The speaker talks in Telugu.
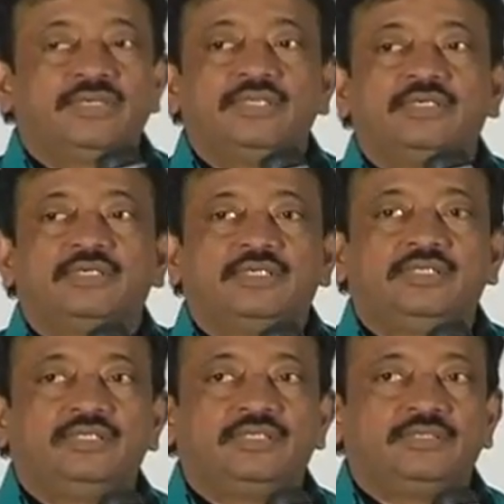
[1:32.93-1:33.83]
ఏదో
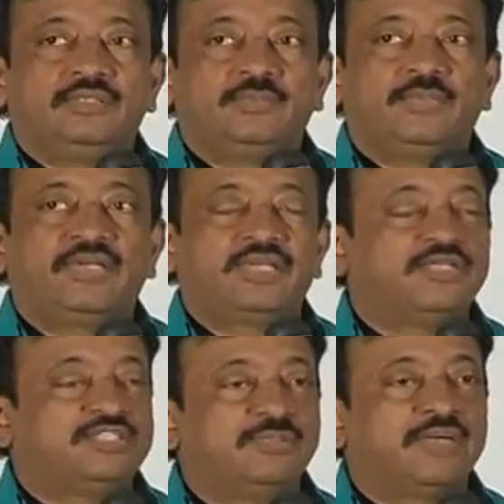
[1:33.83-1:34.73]
ఇది ఈ
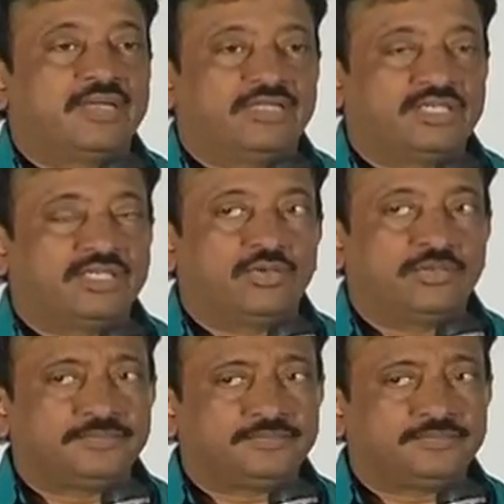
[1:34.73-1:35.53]
పర్టికులర్ సినిమాకి అలా చేద్దాం